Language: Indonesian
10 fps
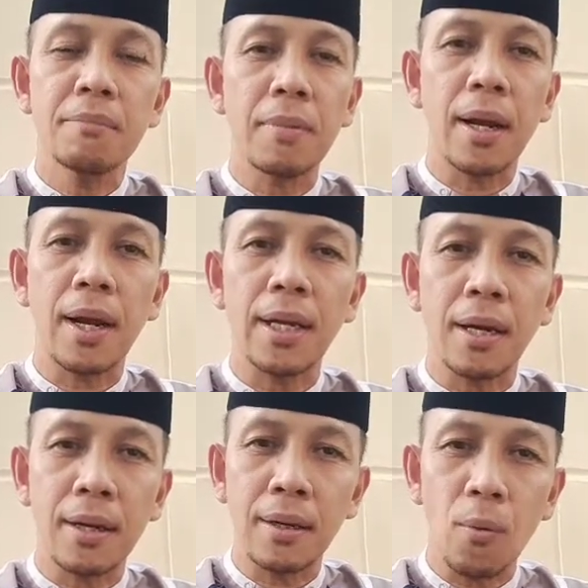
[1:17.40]
Mereka
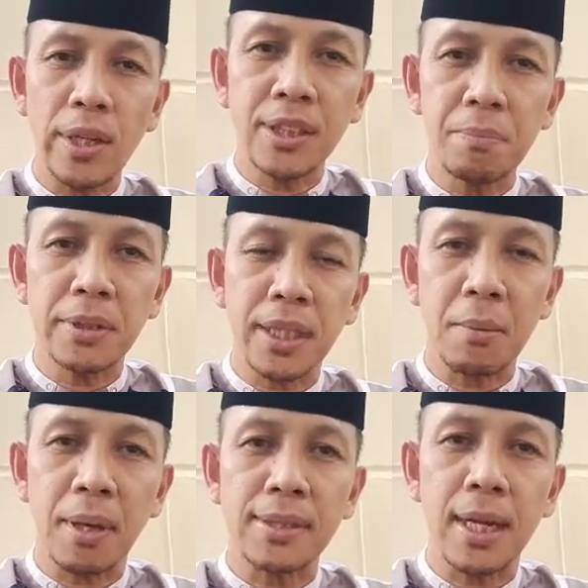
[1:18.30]
yang wajib
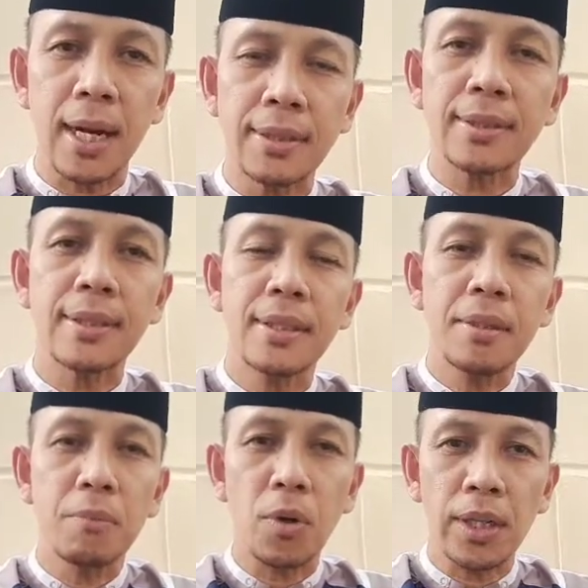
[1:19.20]
menerima zakat
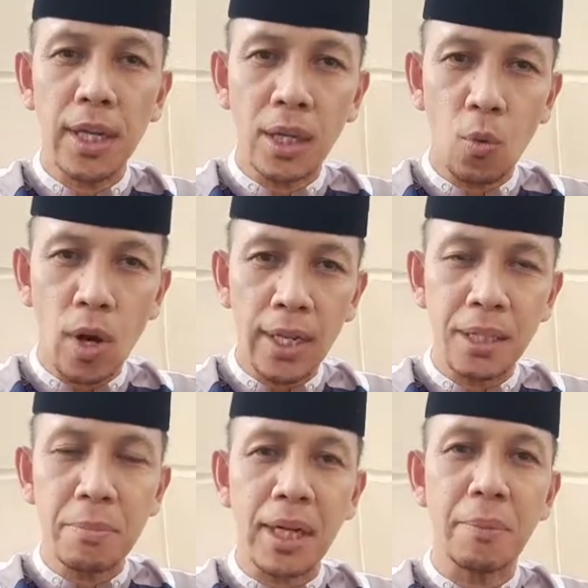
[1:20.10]
mungkin dengan uang
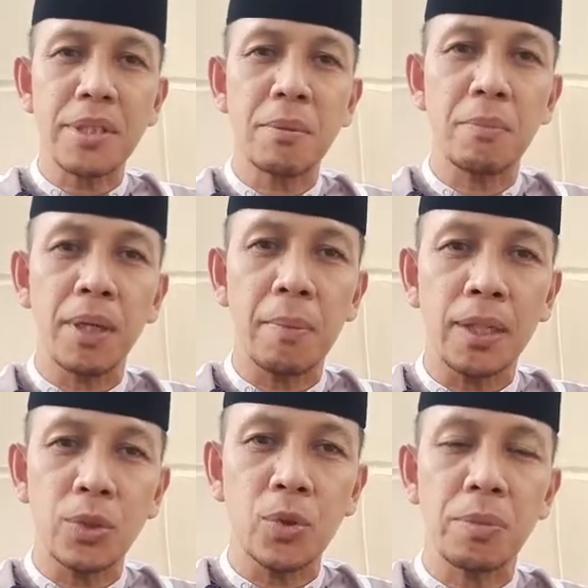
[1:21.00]
ini mereka bisa membeli
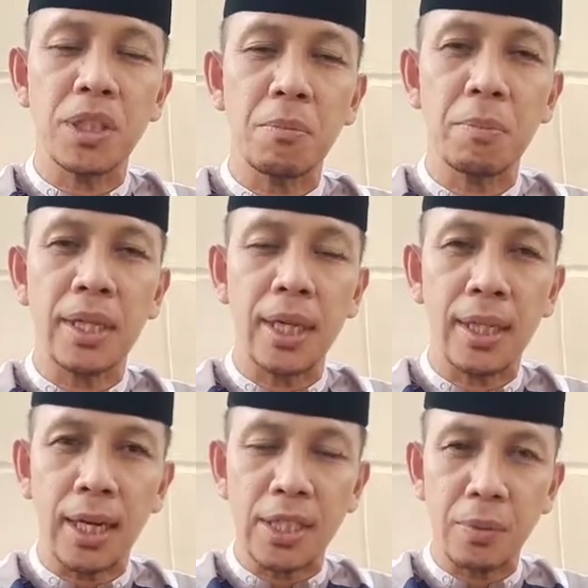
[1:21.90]
baju, bisa membelikan
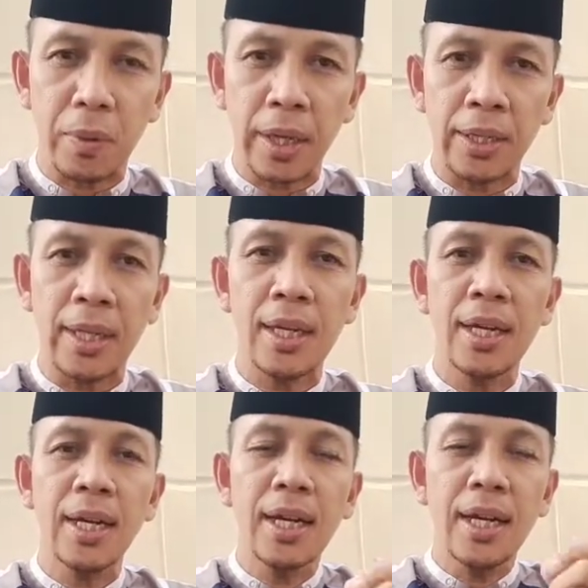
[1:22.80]
dan lain sebagainya.
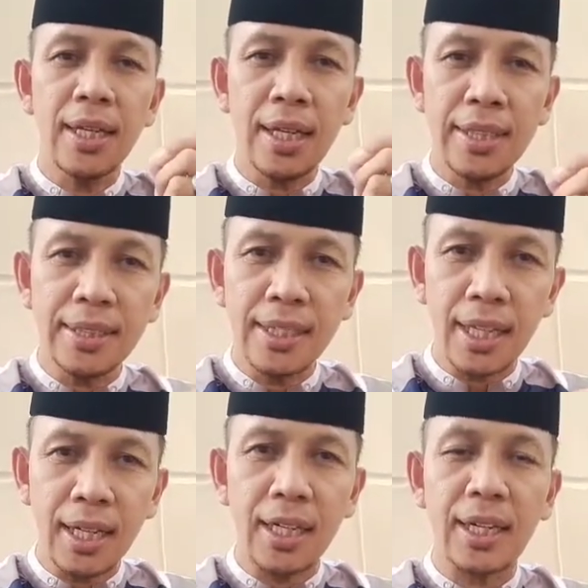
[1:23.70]
Yang
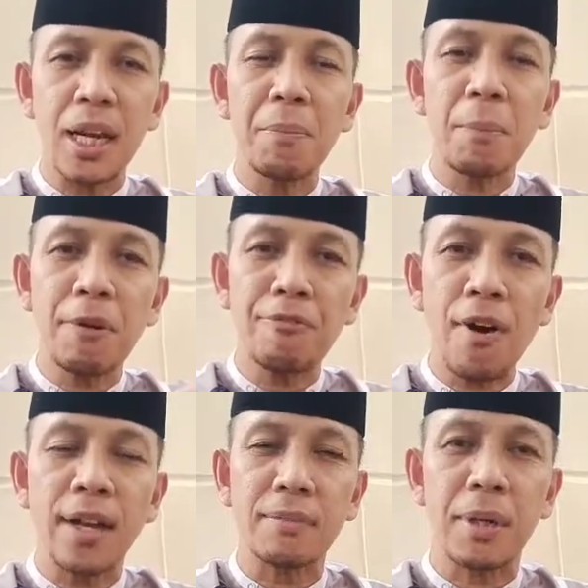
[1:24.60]
intinya lagi adalah
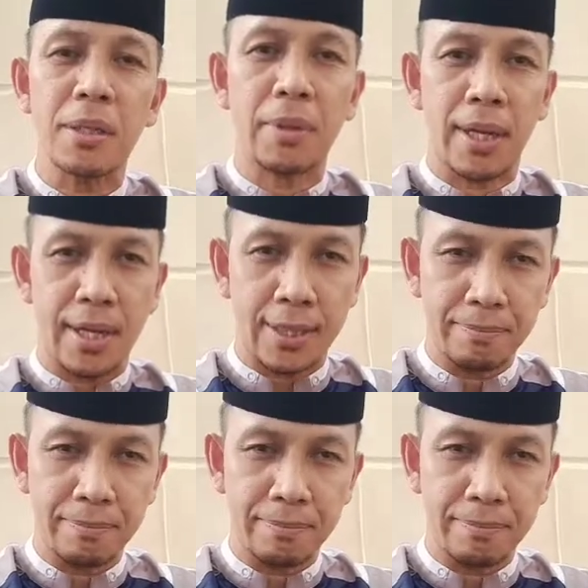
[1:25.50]
bermanfaat bagi mereka.